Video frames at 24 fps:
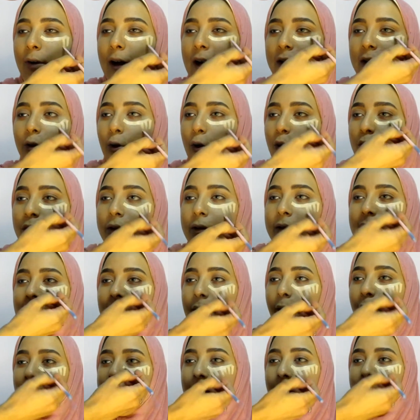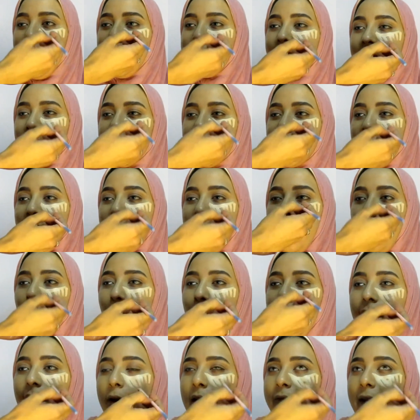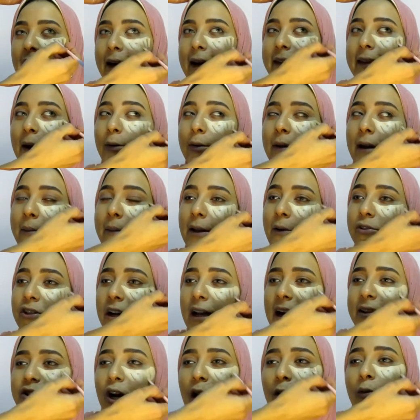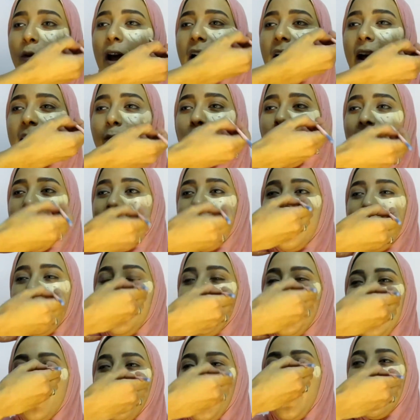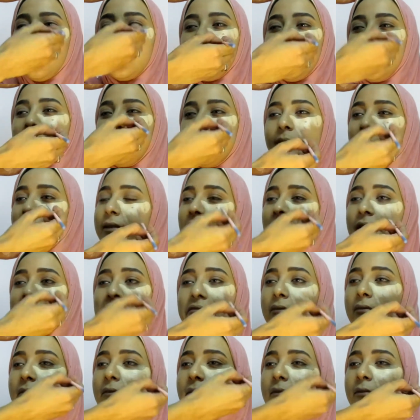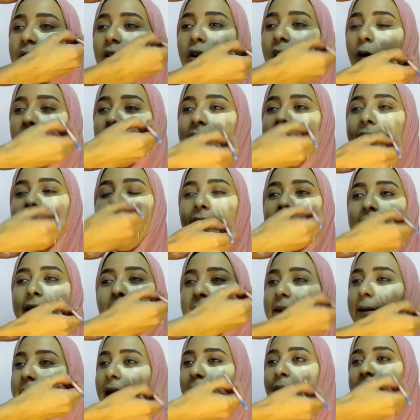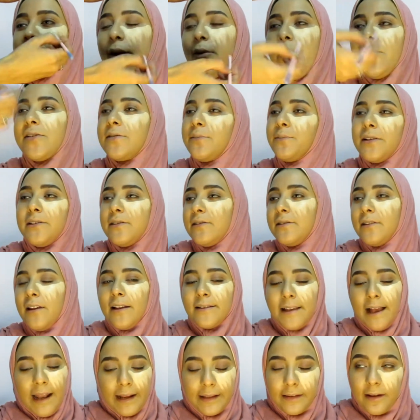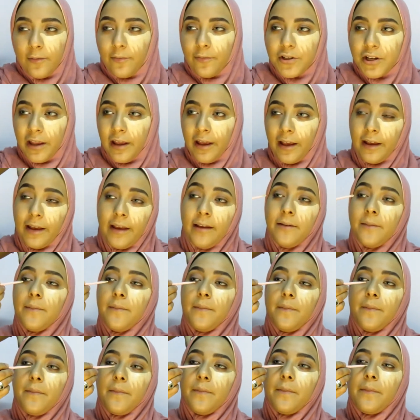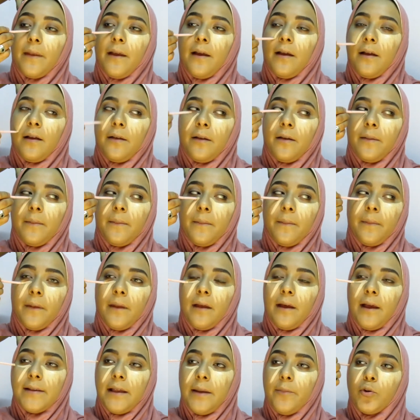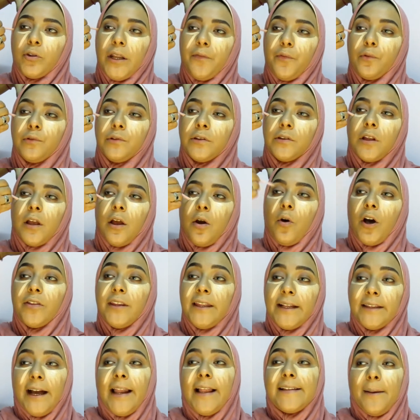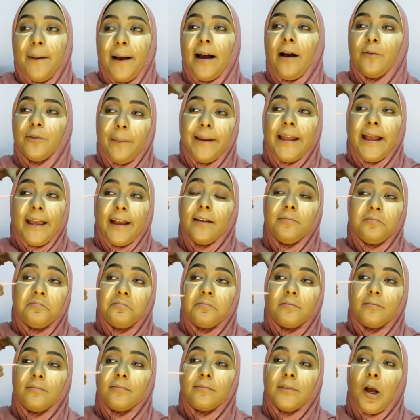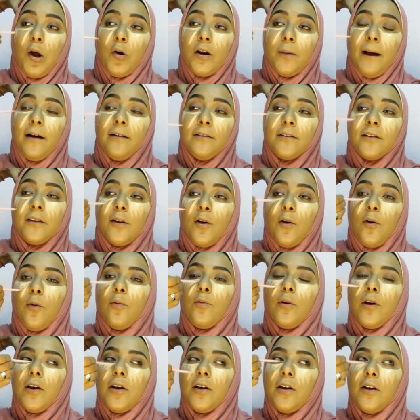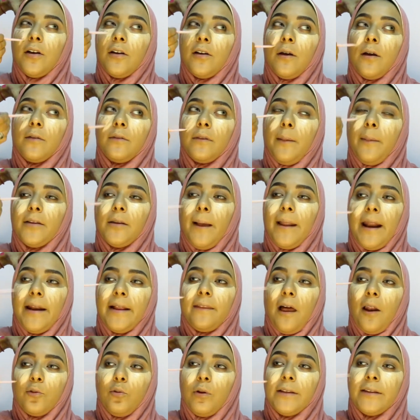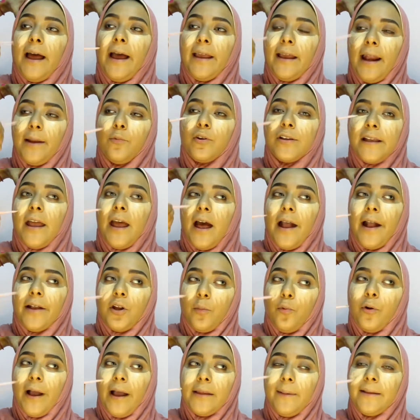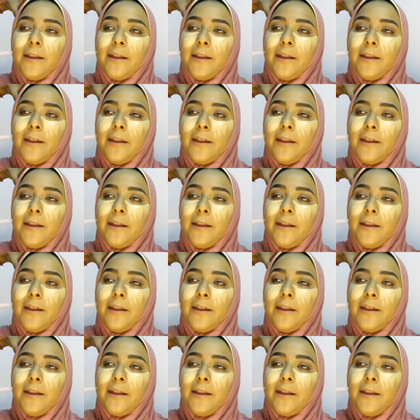مع بعض آه، واحد من ميك اب فور ايفر والتاني من ايفري بيوتي كونسيلر ايفر بيوتي على فكره انا حبيته جدا وهتكلم عنه وعامل له فيديو مخصوص هتكلم فيه بالتفصيل عن الكونسيلر ده فاستنوا الفيديو ان شاء الله باذن الله